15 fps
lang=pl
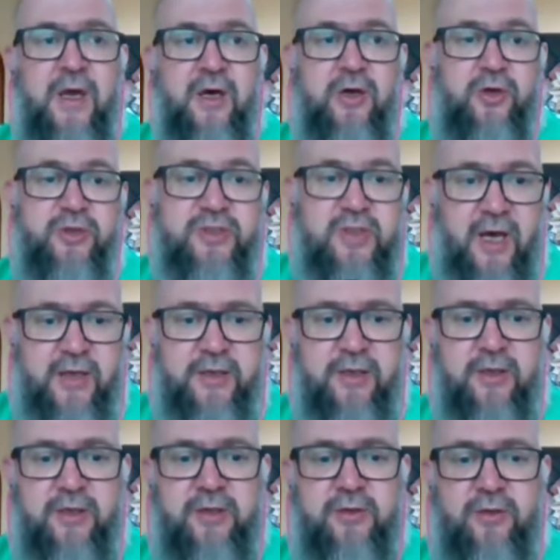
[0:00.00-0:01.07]

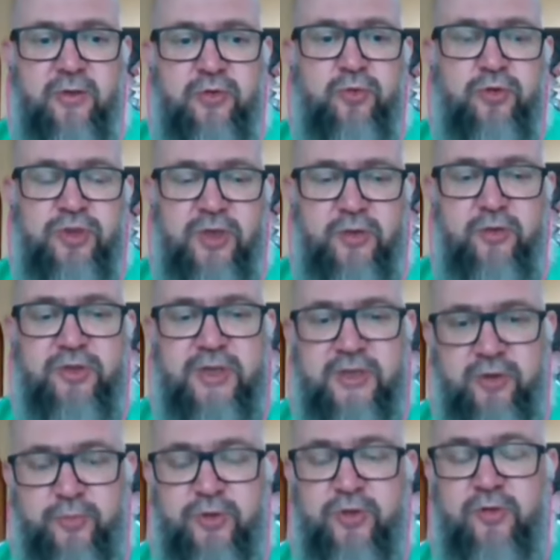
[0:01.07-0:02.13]
Rosjanie od dłuższego
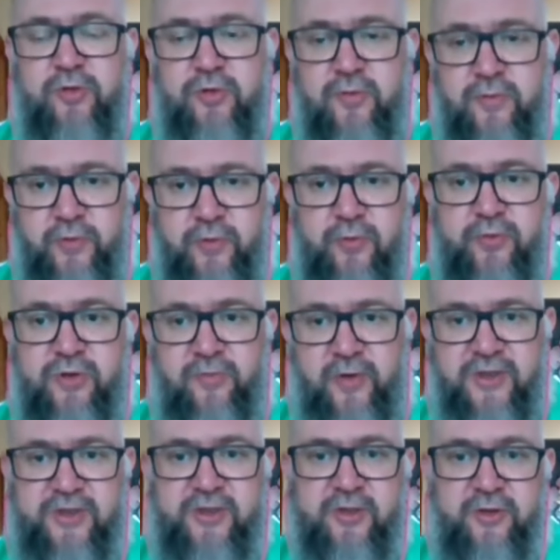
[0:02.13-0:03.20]
czasu przygotowują się
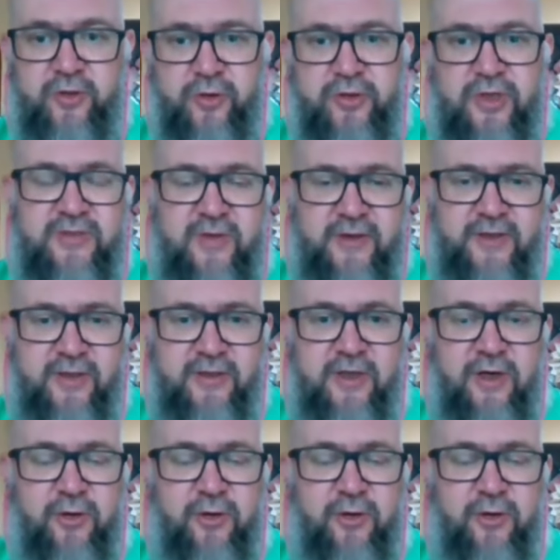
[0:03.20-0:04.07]
właśnie do tak zwanej